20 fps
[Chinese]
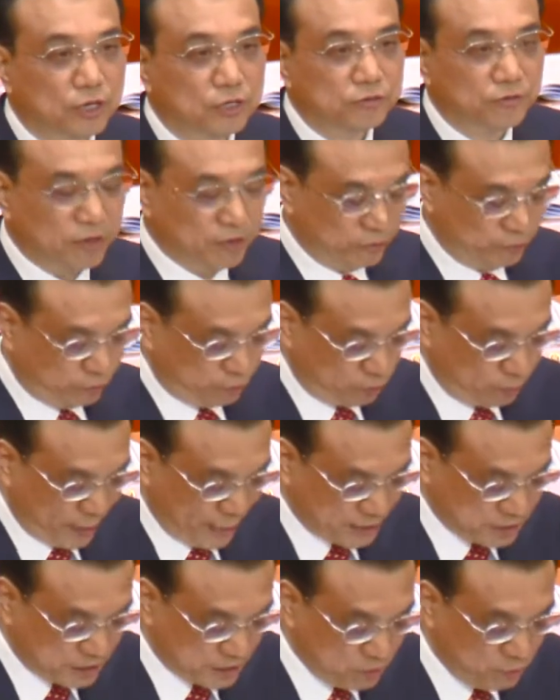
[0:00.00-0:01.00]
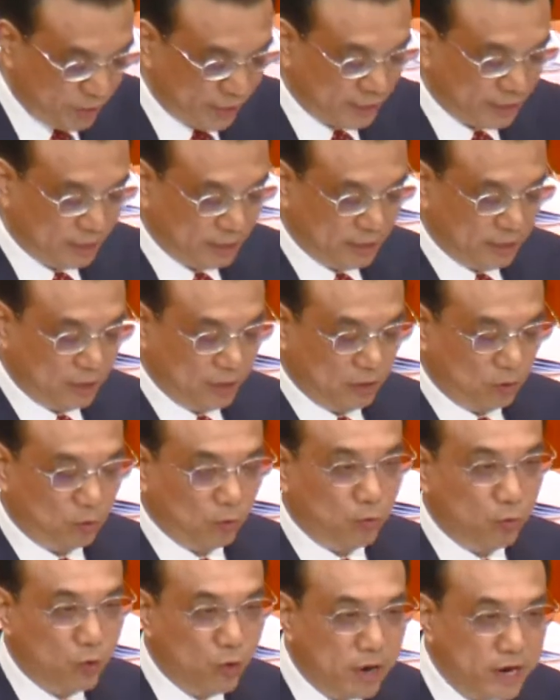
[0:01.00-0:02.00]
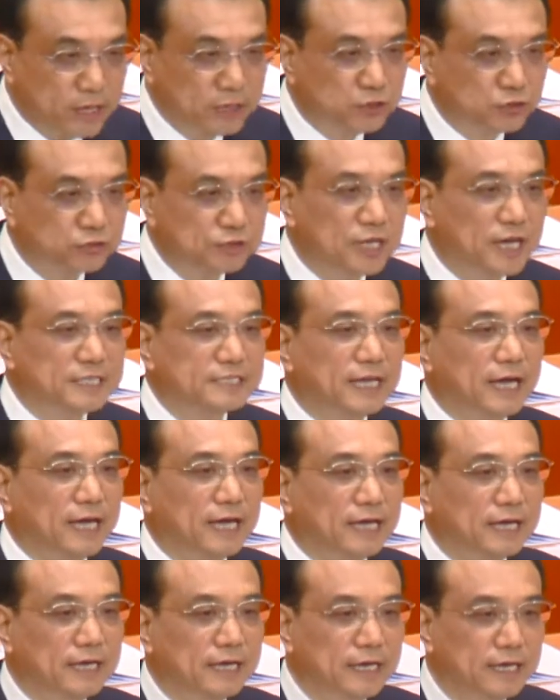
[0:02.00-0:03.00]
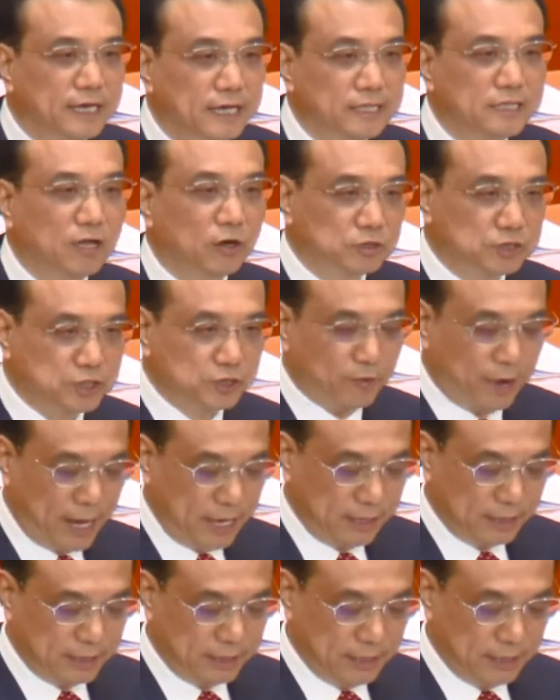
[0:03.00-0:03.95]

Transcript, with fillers: 对腐败行为，无论出现在领导机关，